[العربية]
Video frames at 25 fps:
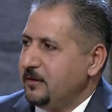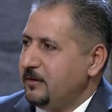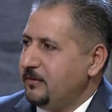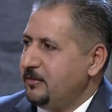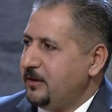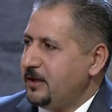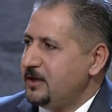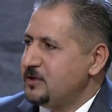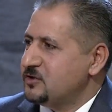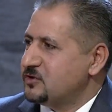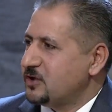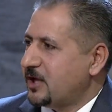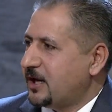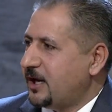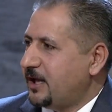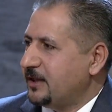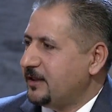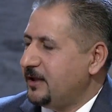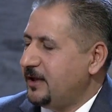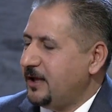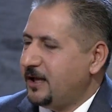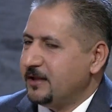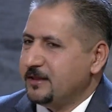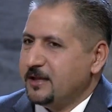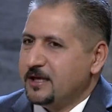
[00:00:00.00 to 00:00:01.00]
ذني الشغلات
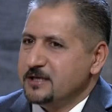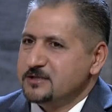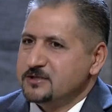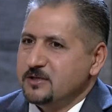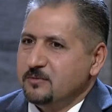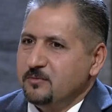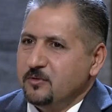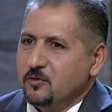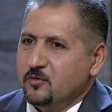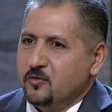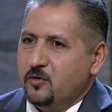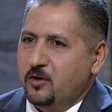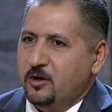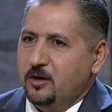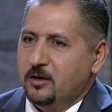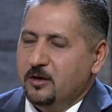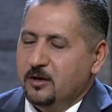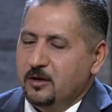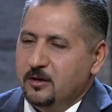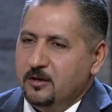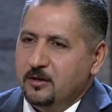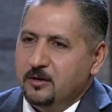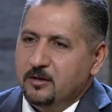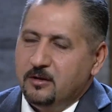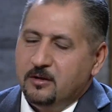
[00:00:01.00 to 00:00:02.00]
اللي يحتاجها من كل
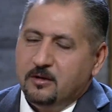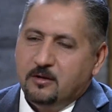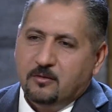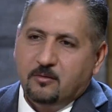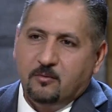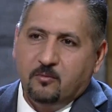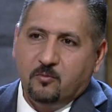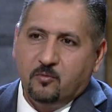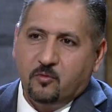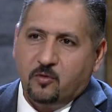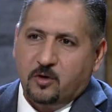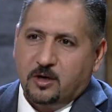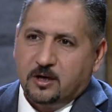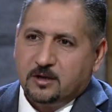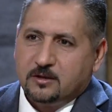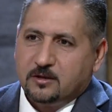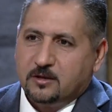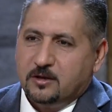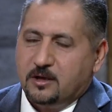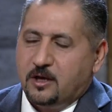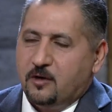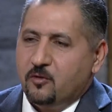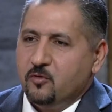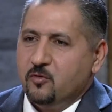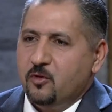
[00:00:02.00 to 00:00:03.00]

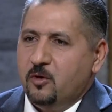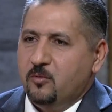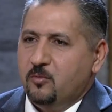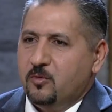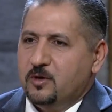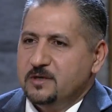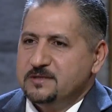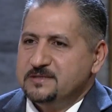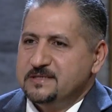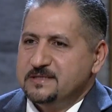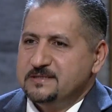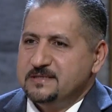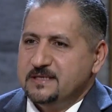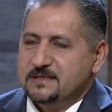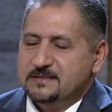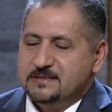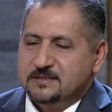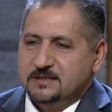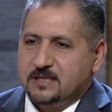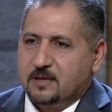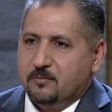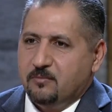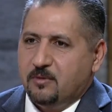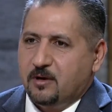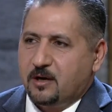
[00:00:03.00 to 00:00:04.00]
مواطن او كل
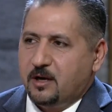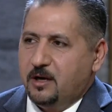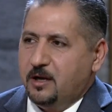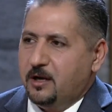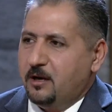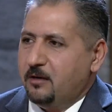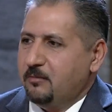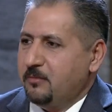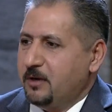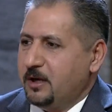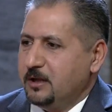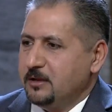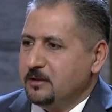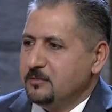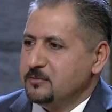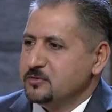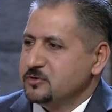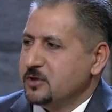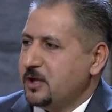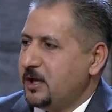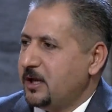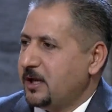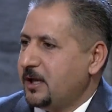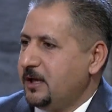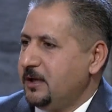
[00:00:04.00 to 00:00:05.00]
مؤسسه تطبق لي ما عنده
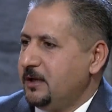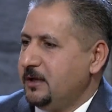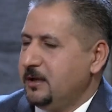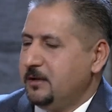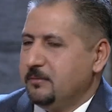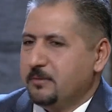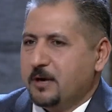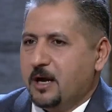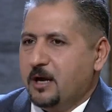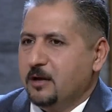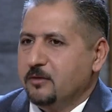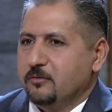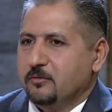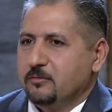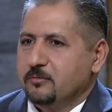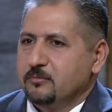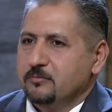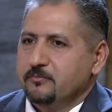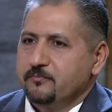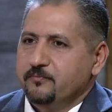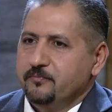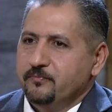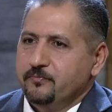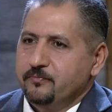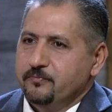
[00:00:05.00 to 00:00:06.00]
مشكله خلي اللي براحته
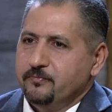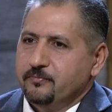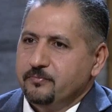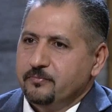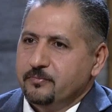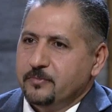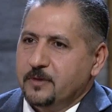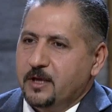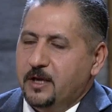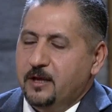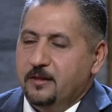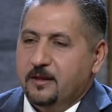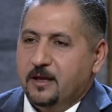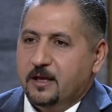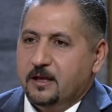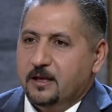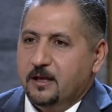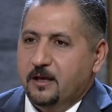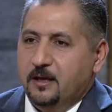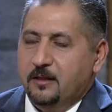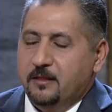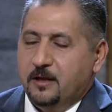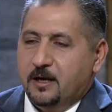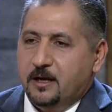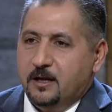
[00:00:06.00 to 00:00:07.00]
اذا
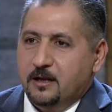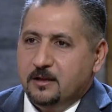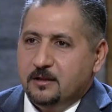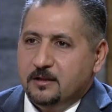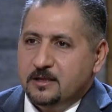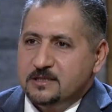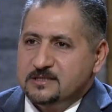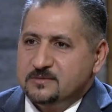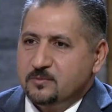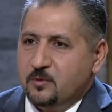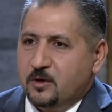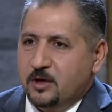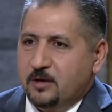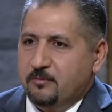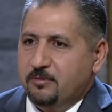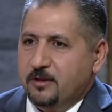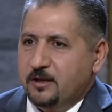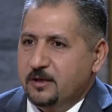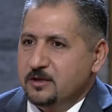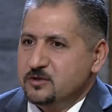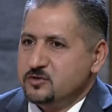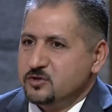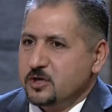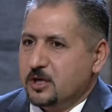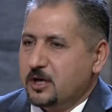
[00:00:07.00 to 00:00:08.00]
اذا التزموا
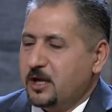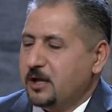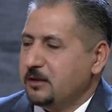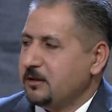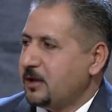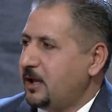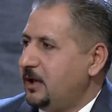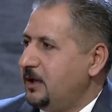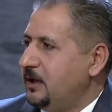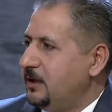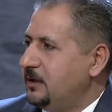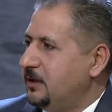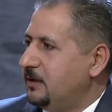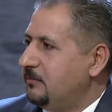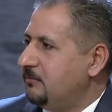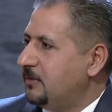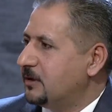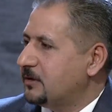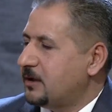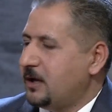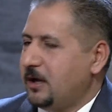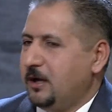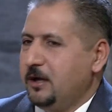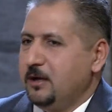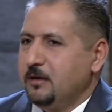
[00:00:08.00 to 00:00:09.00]
بذني الشغلات خلي
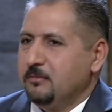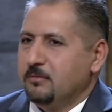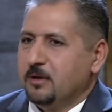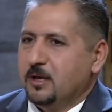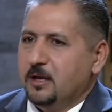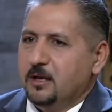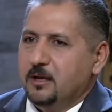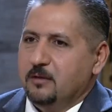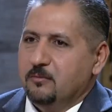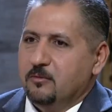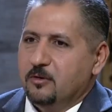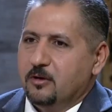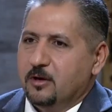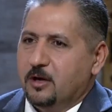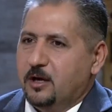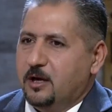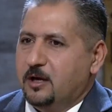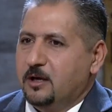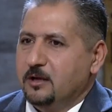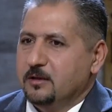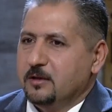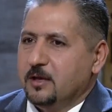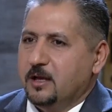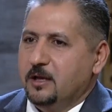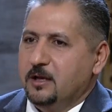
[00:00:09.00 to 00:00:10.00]
مطاعم خلي
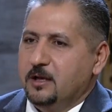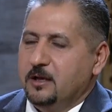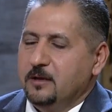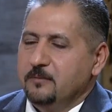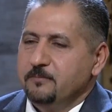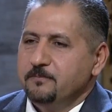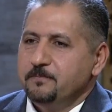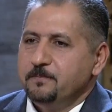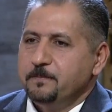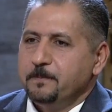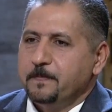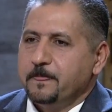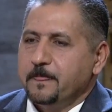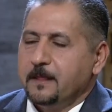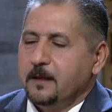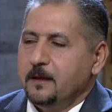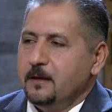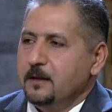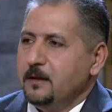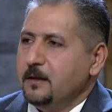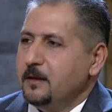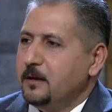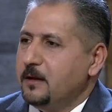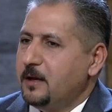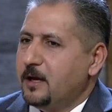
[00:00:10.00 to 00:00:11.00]
مولات خلي
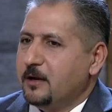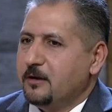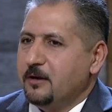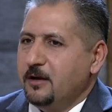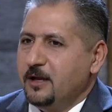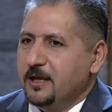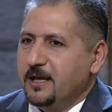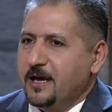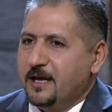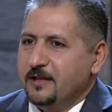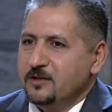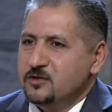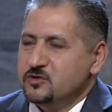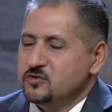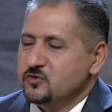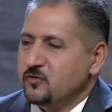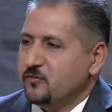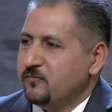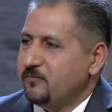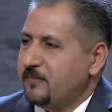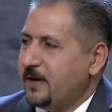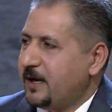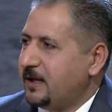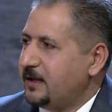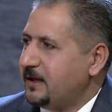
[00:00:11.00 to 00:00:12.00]
لكن اللي قاعد
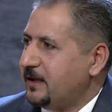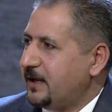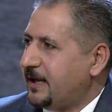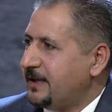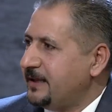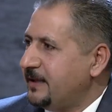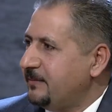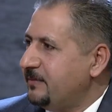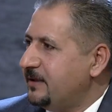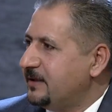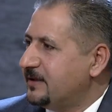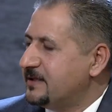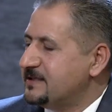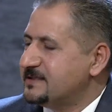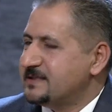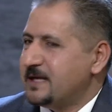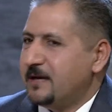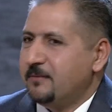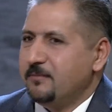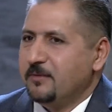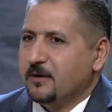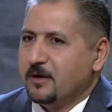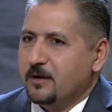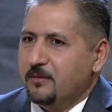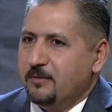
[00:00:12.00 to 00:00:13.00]
نشوف مع عدم
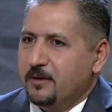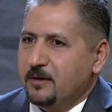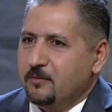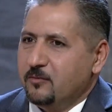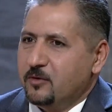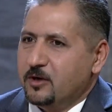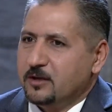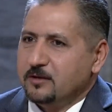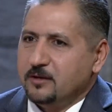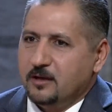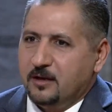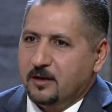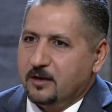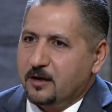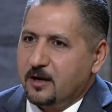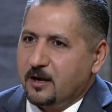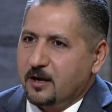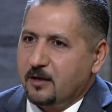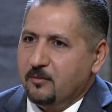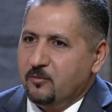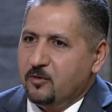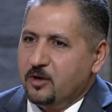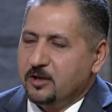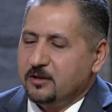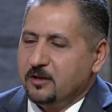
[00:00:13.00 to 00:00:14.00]
التزام من قبل المواطن العراقي
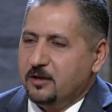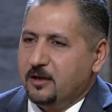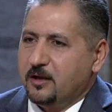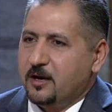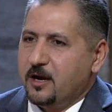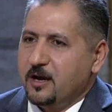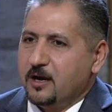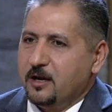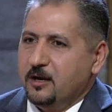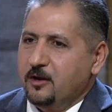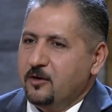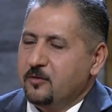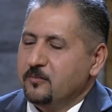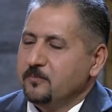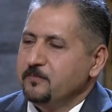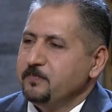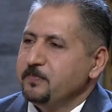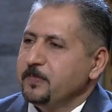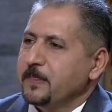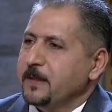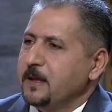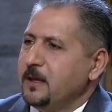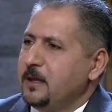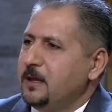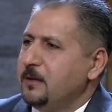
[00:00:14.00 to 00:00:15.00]
المواطن العراقي اليوم
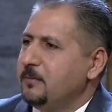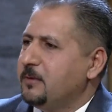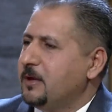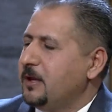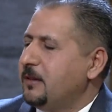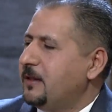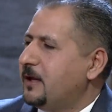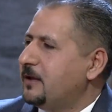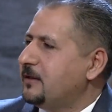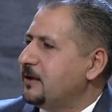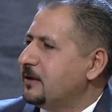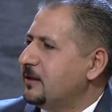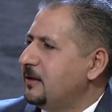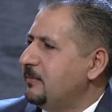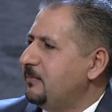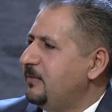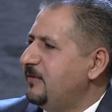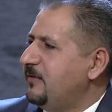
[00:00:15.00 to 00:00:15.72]
يمكن لا تكتب